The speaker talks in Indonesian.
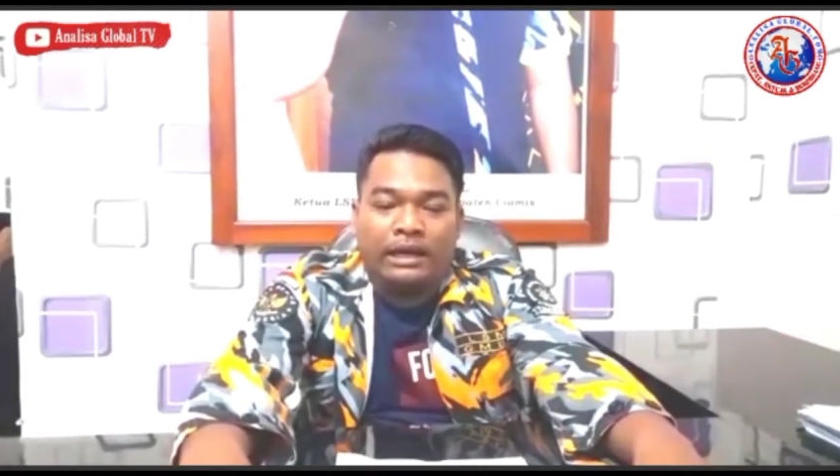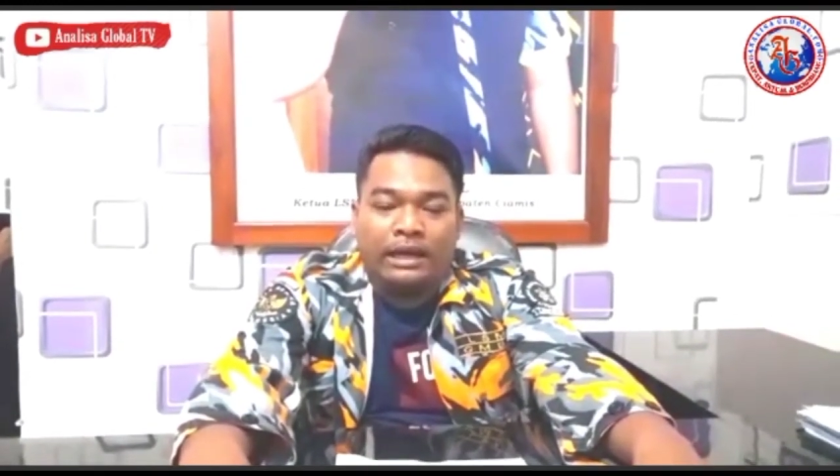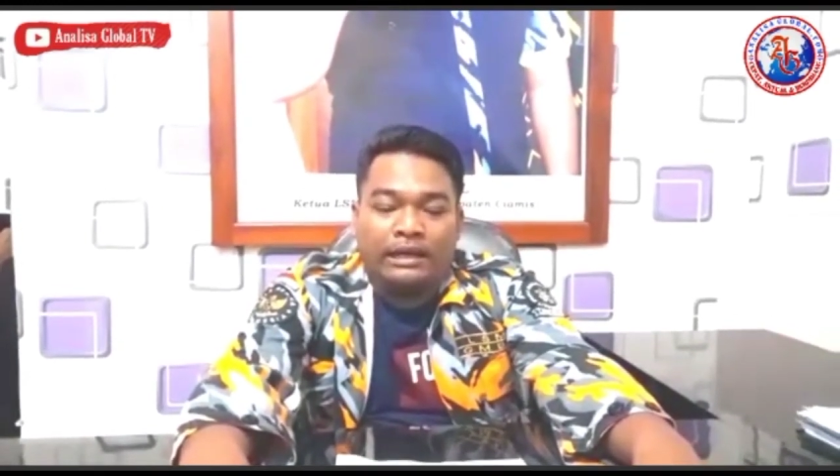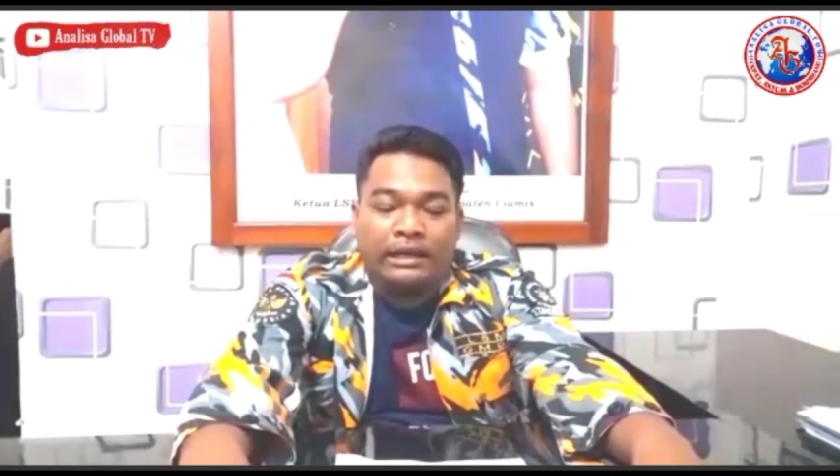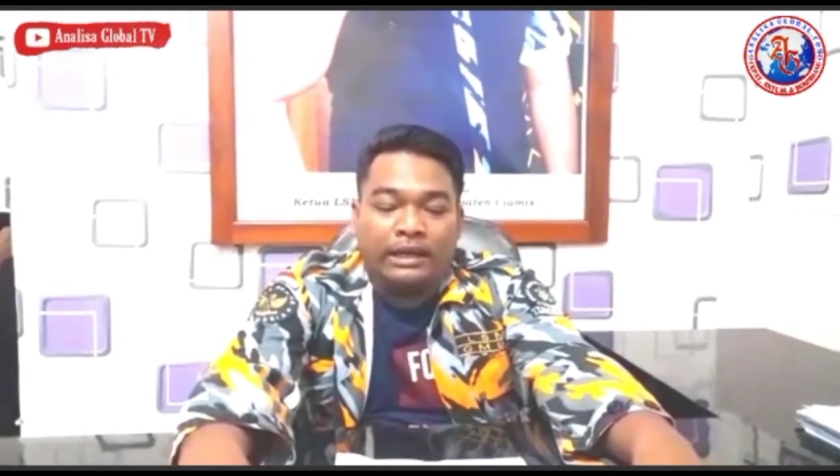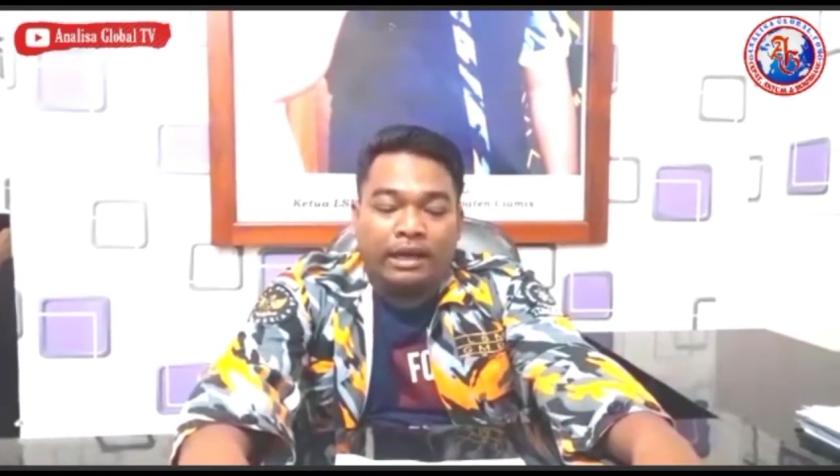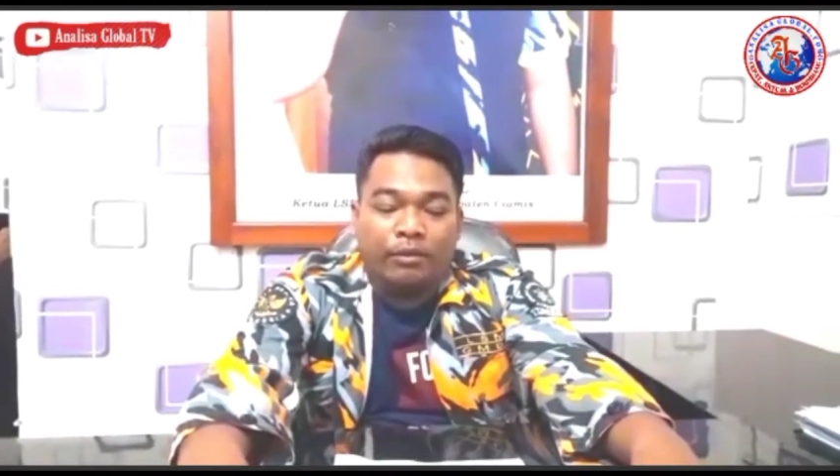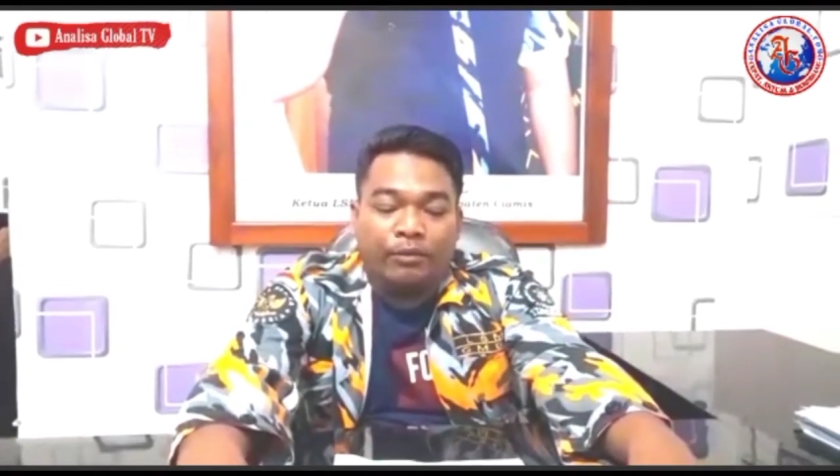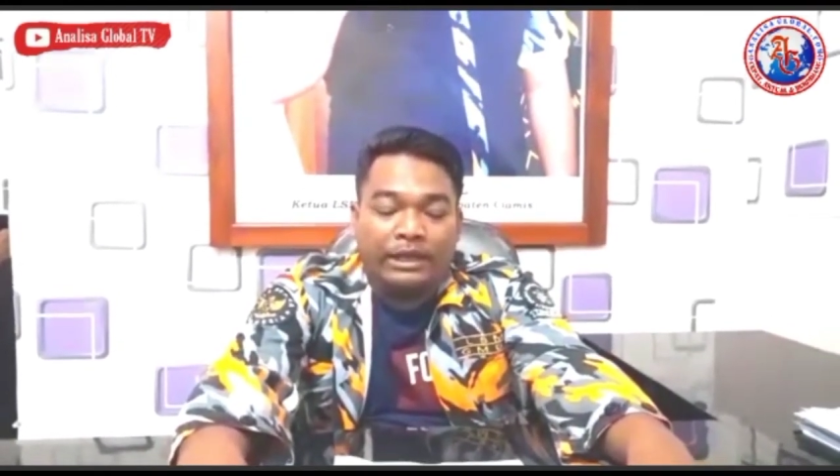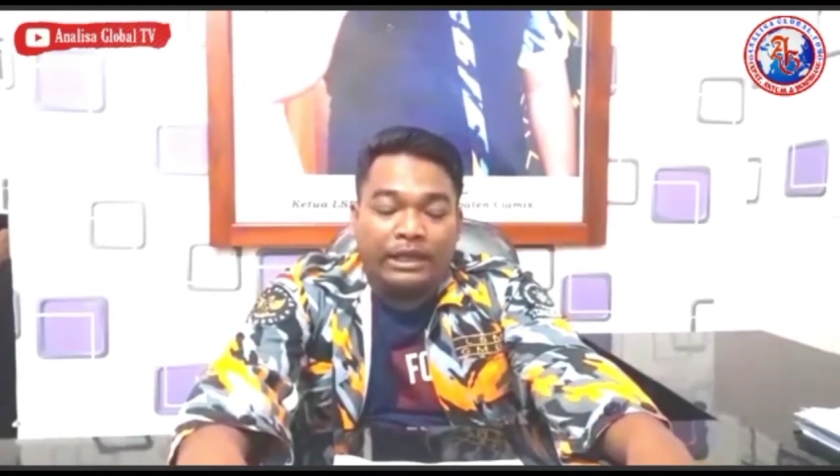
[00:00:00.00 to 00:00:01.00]
ada di
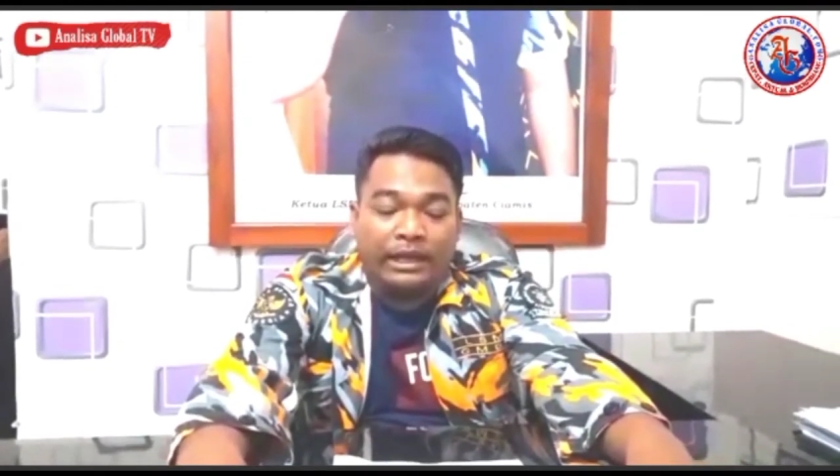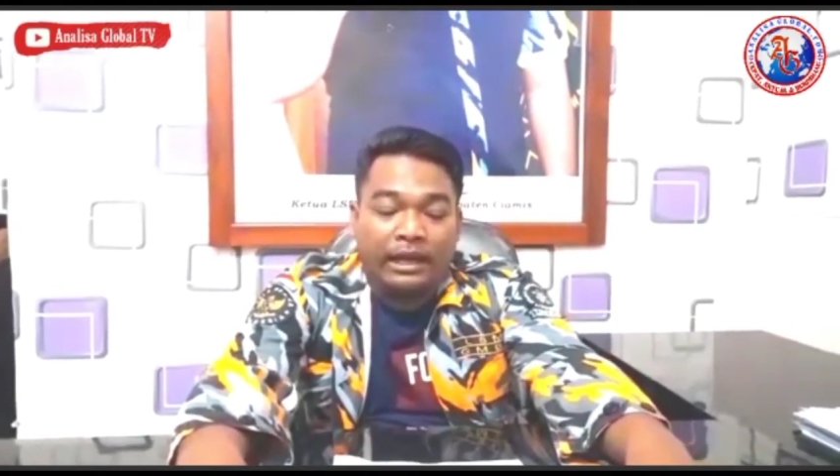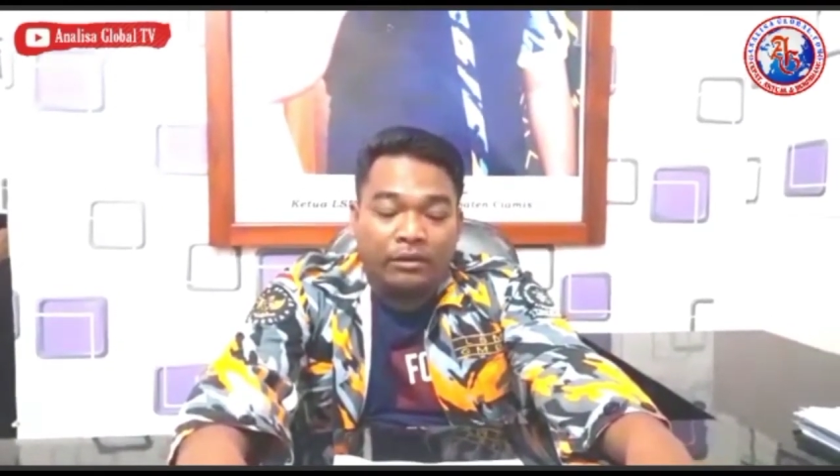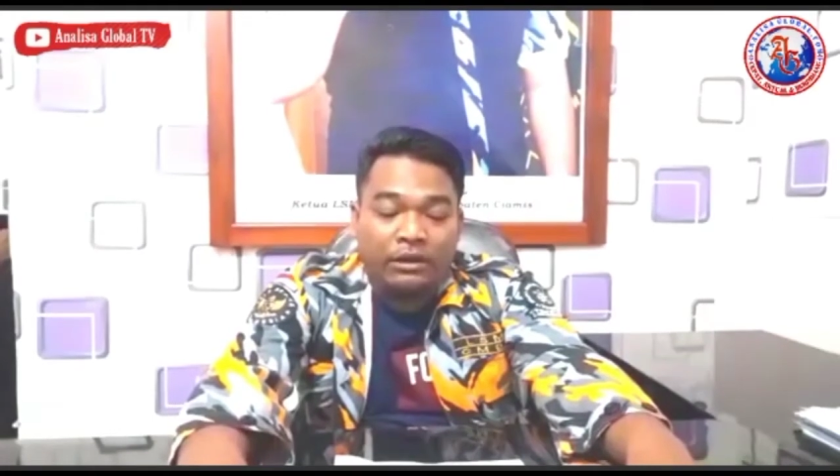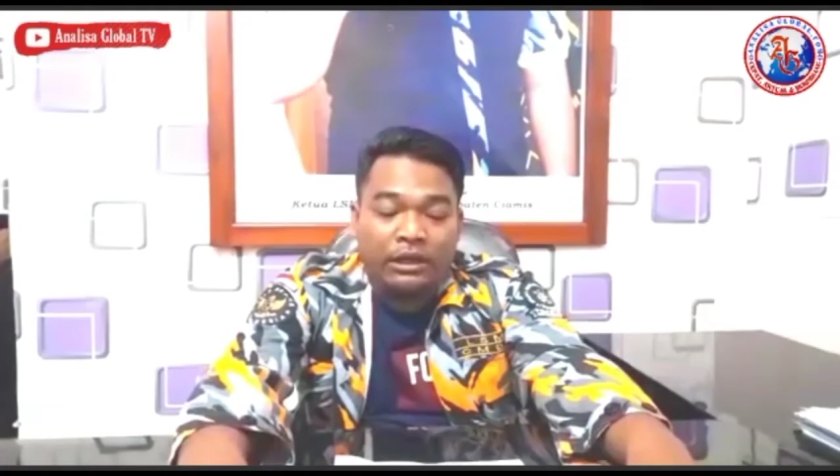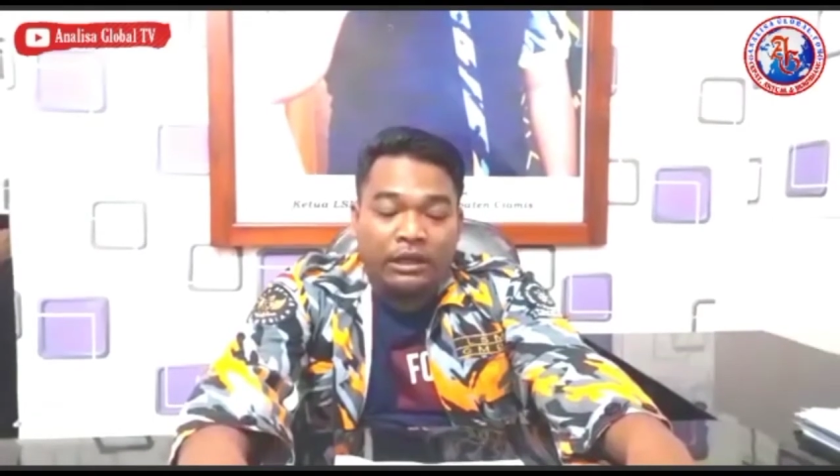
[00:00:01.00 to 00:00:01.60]
Kabupaten Garut